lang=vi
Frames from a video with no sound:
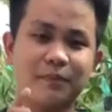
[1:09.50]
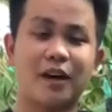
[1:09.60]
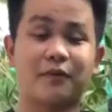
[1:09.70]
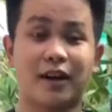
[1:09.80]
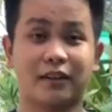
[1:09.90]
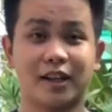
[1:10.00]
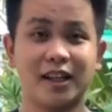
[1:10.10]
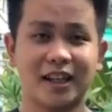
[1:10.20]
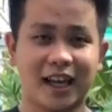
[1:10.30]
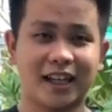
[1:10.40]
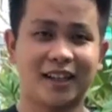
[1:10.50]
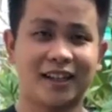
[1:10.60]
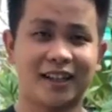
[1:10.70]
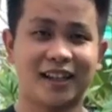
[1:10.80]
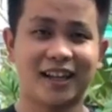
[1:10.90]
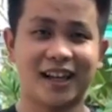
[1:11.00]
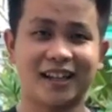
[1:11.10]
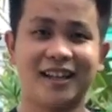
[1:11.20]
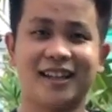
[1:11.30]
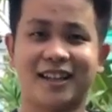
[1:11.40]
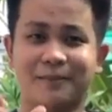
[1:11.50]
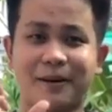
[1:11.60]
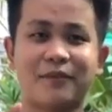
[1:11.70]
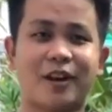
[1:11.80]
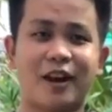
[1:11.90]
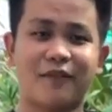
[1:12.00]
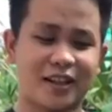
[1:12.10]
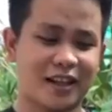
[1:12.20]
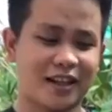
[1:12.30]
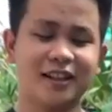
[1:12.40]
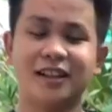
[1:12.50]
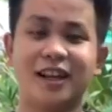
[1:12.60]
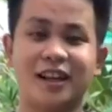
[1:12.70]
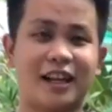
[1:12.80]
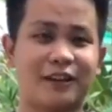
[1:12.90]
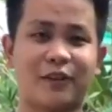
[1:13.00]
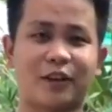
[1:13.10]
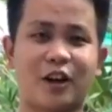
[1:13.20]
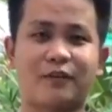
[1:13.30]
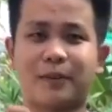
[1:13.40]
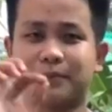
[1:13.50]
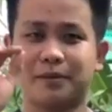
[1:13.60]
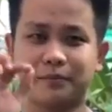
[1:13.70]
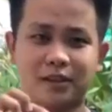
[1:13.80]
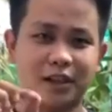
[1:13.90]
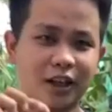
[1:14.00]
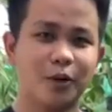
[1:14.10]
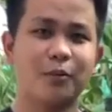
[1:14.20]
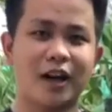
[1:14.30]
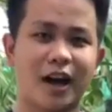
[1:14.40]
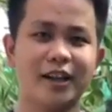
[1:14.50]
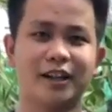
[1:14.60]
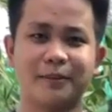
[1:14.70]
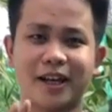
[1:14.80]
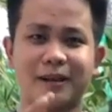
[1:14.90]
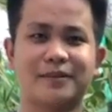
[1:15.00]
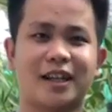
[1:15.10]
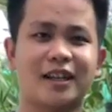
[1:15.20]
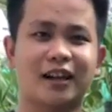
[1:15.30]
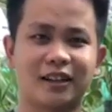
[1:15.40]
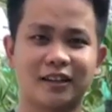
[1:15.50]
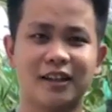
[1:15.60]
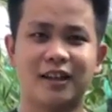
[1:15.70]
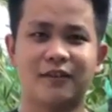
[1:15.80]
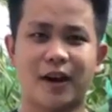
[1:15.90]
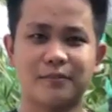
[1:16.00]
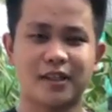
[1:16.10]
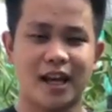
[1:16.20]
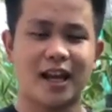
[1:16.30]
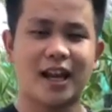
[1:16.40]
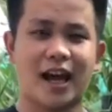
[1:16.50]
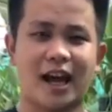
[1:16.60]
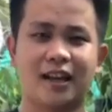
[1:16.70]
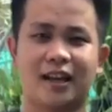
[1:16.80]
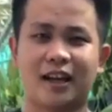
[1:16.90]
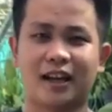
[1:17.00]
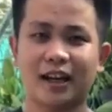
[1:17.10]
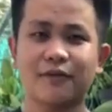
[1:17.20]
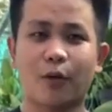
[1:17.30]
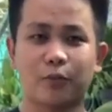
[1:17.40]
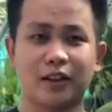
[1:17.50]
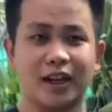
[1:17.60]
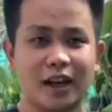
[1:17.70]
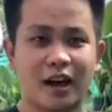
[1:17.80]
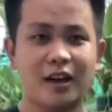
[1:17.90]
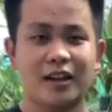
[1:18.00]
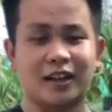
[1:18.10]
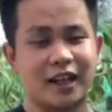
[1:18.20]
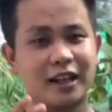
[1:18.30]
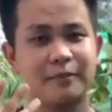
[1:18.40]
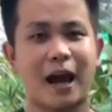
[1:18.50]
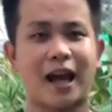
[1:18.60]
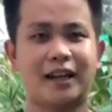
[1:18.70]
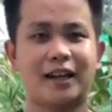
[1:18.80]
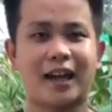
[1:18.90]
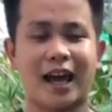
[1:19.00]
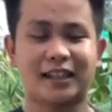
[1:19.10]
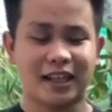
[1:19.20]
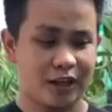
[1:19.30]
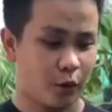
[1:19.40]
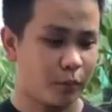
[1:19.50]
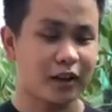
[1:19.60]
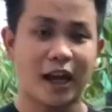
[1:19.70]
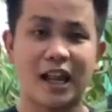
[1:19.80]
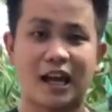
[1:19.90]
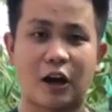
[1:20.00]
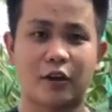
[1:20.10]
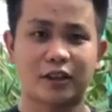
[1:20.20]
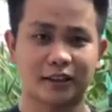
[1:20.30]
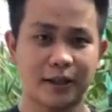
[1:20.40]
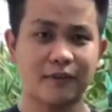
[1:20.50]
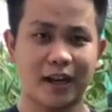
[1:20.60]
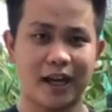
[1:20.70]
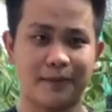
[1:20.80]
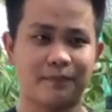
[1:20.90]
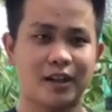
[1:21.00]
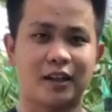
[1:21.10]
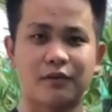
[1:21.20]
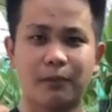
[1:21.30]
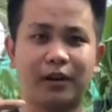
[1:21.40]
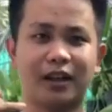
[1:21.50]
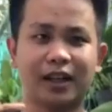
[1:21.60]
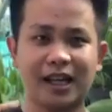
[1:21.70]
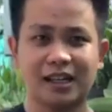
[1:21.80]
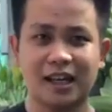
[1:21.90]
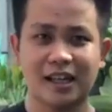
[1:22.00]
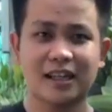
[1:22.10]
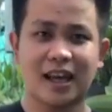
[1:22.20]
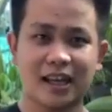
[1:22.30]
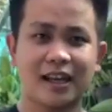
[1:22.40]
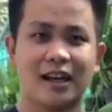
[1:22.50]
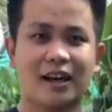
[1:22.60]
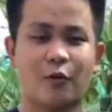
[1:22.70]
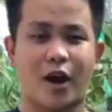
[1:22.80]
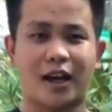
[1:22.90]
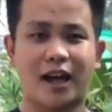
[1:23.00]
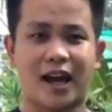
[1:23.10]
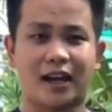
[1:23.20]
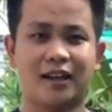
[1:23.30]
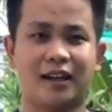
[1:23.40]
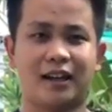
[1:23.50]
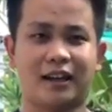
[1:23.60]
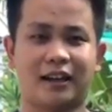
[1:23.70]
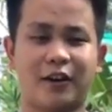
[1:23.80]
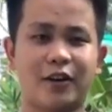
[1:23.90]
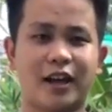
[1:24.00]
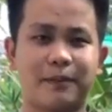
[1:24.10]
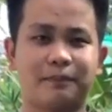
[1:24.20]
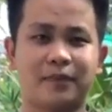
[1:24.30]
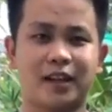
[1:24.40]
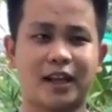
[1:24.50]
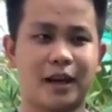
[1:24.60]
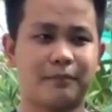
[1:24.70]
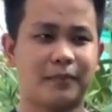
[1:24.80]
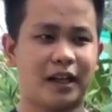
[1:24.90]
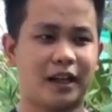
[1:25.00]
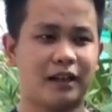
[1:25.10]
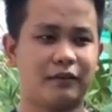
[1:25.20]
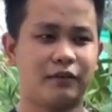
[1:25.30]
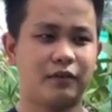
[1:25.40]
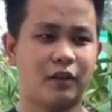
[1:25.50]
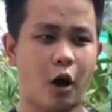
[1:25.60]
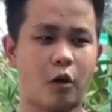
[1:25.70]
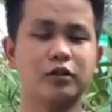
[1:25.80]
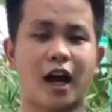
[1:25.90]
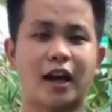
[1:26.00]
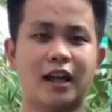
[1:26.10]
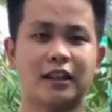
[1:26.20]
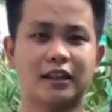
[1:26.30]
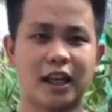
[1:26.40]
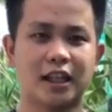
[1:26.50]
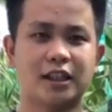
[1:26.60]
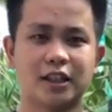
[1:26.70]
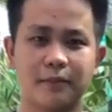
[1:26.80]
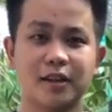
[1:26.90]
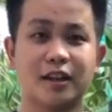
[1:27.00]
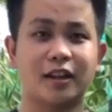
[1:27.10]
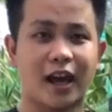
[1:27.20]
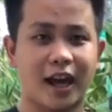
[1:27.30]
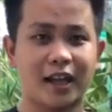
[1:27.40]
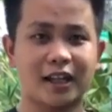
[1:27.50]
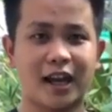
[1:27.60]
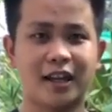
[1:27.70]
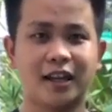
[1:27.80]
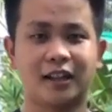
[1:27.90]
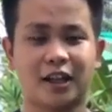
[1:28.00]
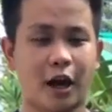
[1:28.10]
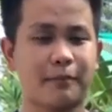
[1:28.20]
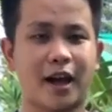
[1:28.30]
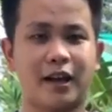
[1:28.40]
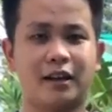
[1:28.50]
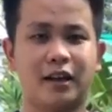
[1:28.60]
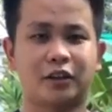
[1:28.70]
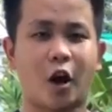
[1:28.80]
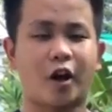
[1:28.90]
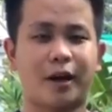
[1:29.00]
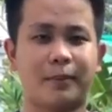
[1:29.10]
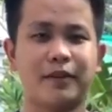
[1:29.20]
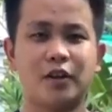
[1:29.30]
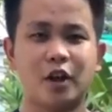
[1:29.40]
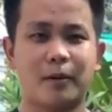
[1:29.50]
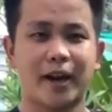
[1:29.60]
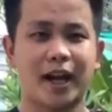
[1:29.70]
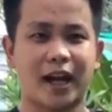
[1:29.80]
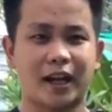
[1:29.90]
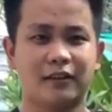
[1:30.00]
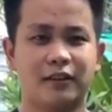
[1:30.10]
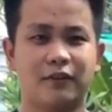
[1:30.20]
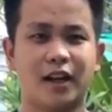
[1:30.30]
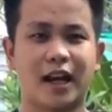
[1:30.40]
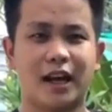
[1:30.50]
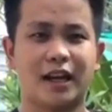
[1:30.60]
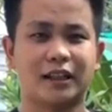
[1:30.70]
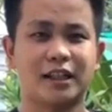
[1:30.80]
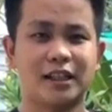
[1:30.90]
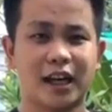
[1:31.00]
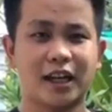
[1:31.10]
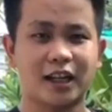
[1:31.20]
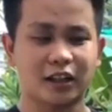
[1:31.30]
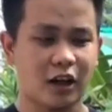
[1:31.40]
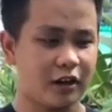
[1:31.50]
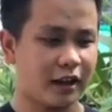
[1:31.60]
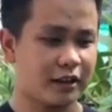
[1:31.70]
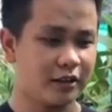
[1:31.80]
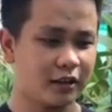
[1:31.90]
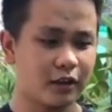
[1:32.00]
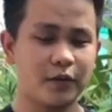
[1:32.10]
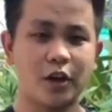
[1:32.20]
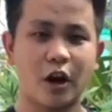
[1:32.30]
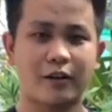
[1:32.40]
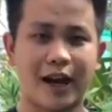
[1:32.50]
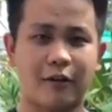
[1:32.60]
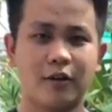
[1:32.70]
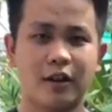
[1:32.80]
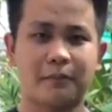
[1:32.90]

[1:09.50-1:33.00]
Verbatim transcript: bấm dọc vào cái link này anh nha thì bấm vào đó và anh chị cứ điền vào thôi và nhấn nút gửi thì bên em sẽ nhận được và em sẽ là à, khắc phục những cái đó cái thứ ba nữa là anh chị cũng có thể là gọi trực tiếp về em nó phong ơi cây như vậy như vậy hoặc là à, nói em để em à, hỗ trợ là anh chị sớm nhất có thể anh chị à. thì hôm nay toàn là mấy video bán hàng với lại là chia sẻ kỹ thuật thôi là chưa có video nào